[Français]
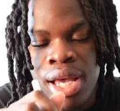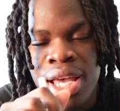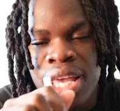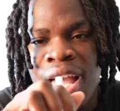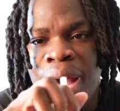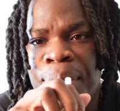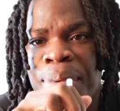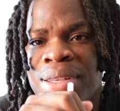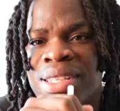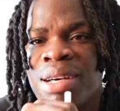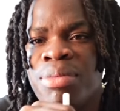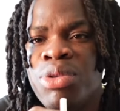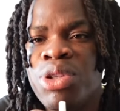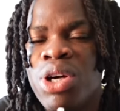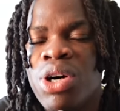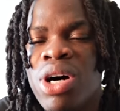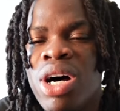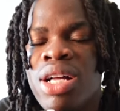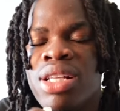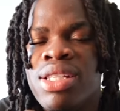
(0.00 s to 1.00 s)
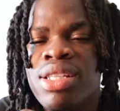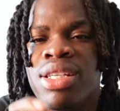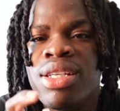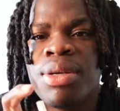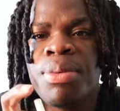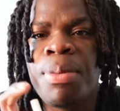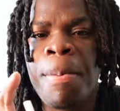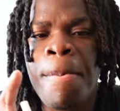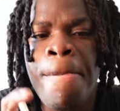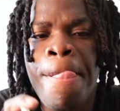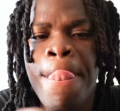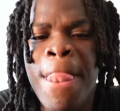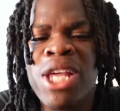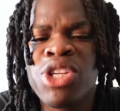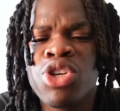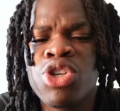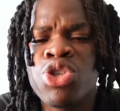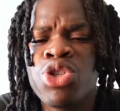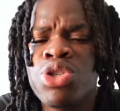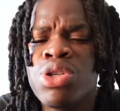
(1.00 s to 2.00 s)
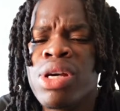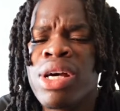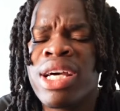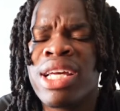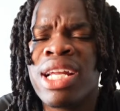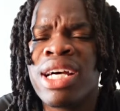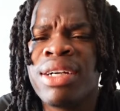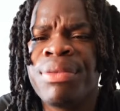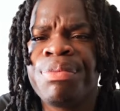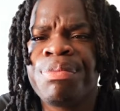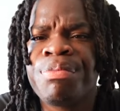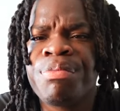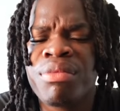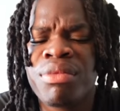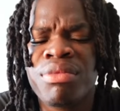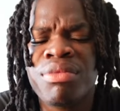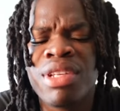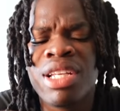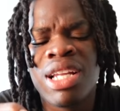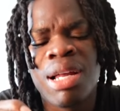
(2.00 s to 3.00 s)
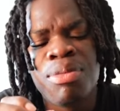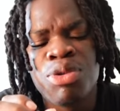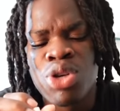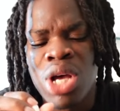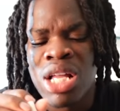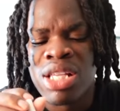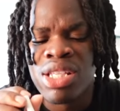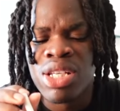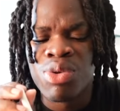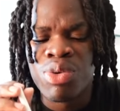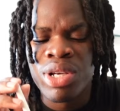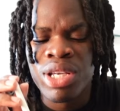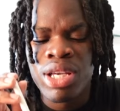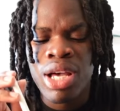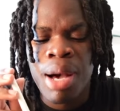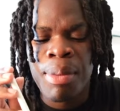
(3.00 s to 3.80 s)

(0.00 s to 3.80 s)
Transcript: Et après ça, mon daron a dit, est-ce que Junior est là Et là, Bijou a dit oui.